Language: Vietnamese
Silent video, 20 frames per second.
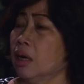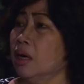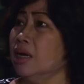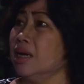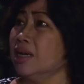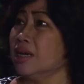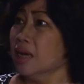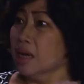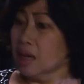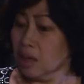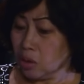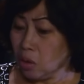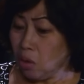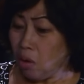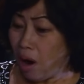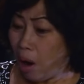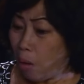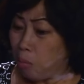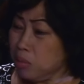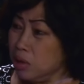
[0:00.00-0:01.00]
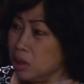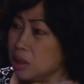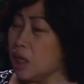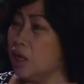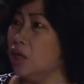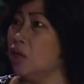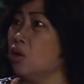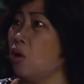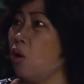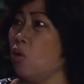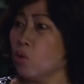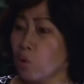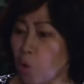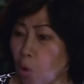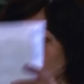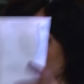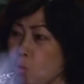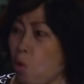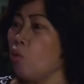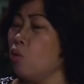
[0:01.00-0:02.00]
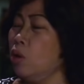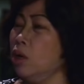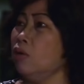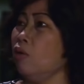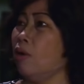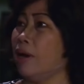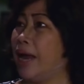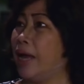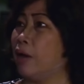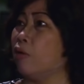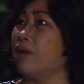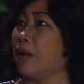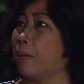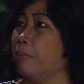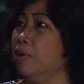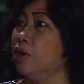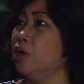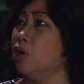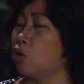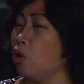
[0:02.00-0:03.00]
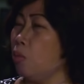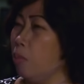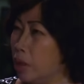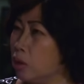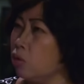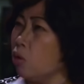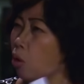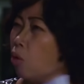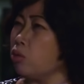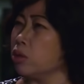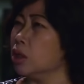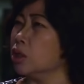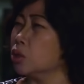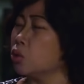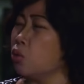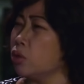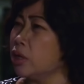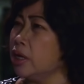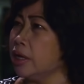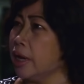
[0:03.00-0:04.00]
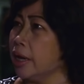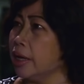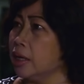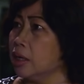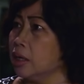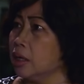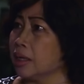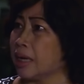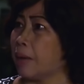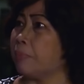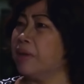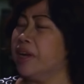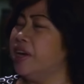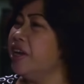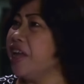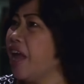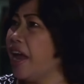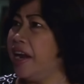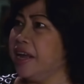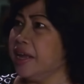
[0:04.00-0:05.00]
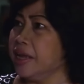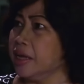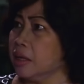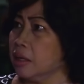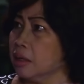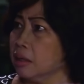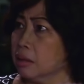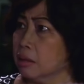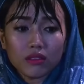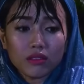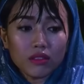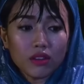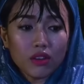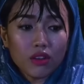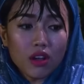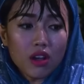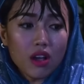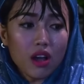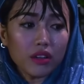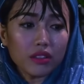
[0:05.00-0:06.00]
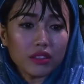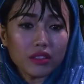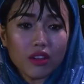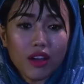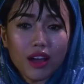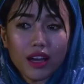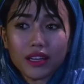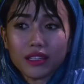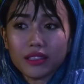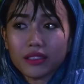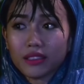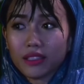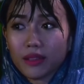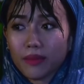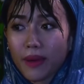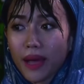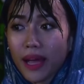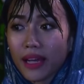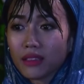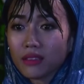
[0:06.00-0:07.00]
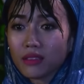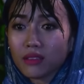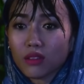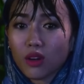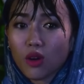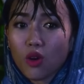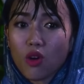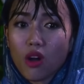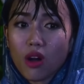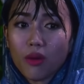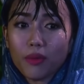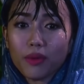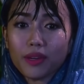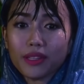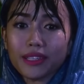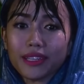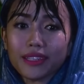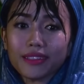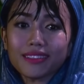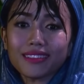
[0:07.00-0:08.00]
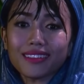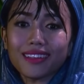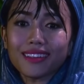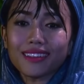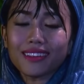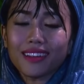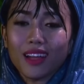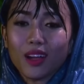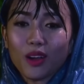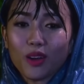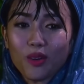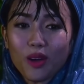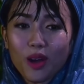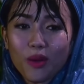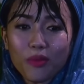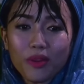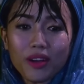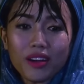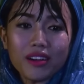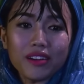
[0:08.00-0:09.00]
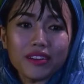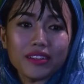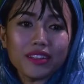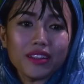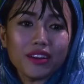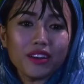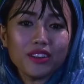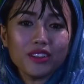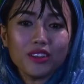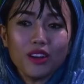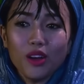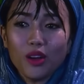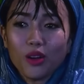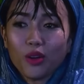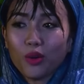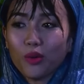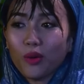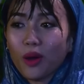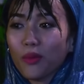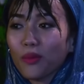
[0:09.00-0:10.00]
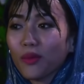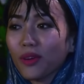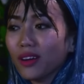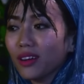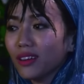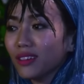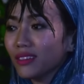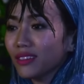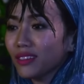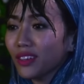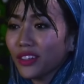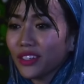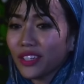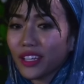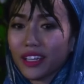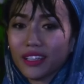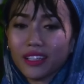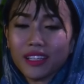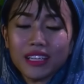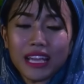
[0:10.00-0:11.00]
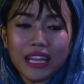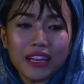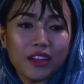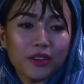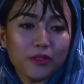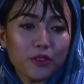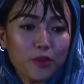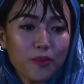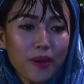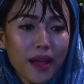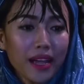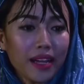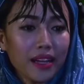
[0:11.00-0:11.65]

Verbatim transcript: trời ơi cô không đưa tiền cho cô rồi cô cô đứng ngoài này cô chậm mới rồi cô bệnh cô đổ thừa tôi chứ gì cầm tiền đi về đi con đâu có gọi điện thoại cho bác con cũng không có nhắn tin cũng không có gửi thư cũng không có nói chuyện đúng với gia rồi. đình của